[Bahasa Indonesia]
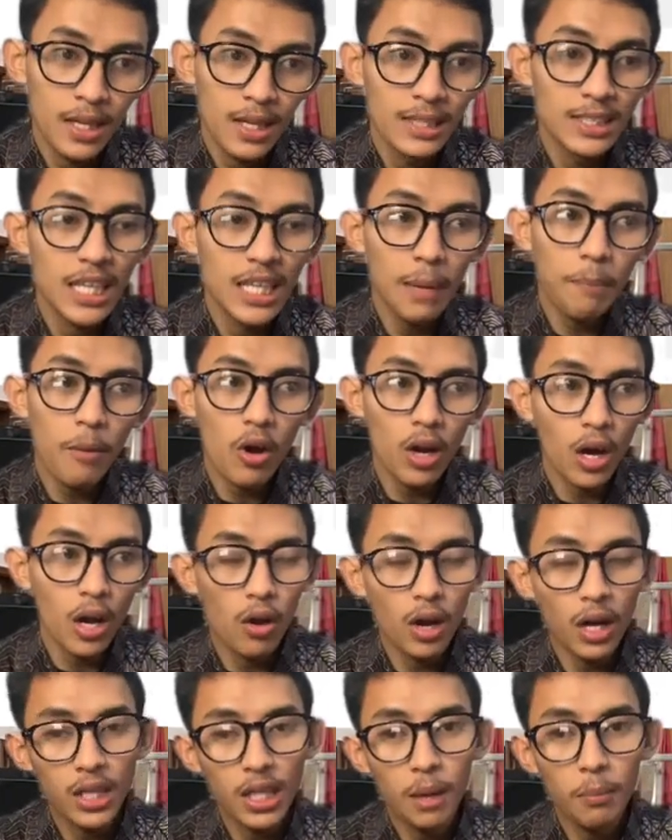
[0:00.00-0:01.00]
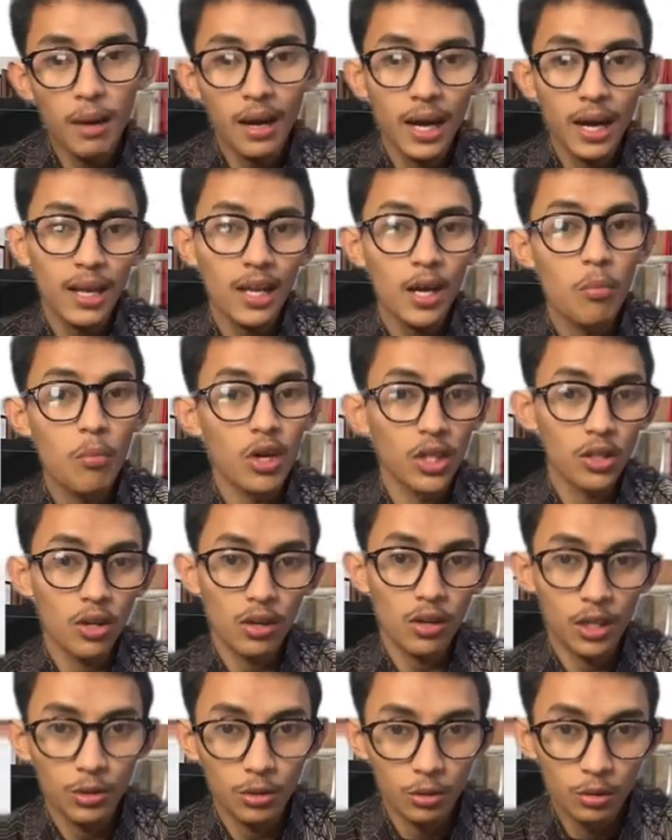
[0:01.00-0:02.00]
siapa orang-orang yang bakal
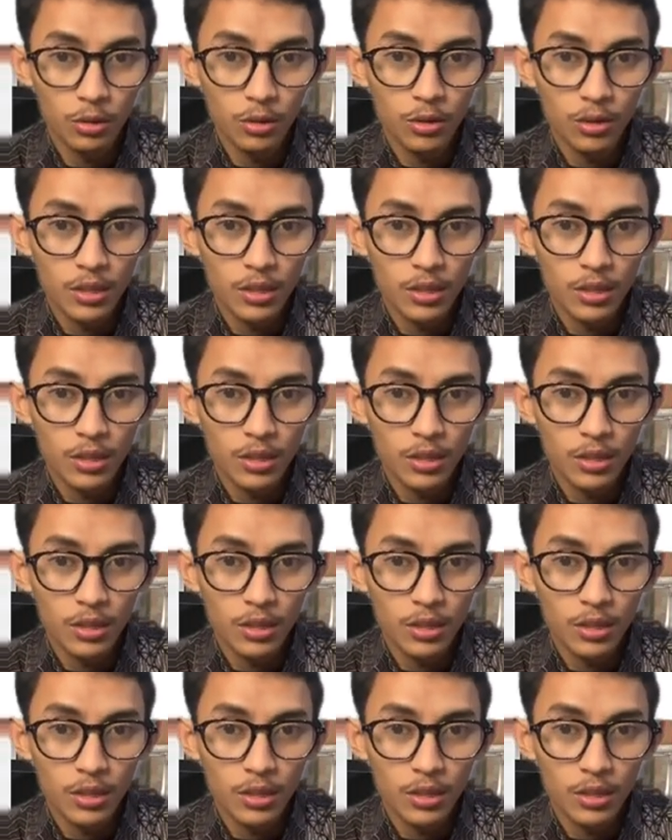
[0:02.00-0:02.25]
ngemonitor itu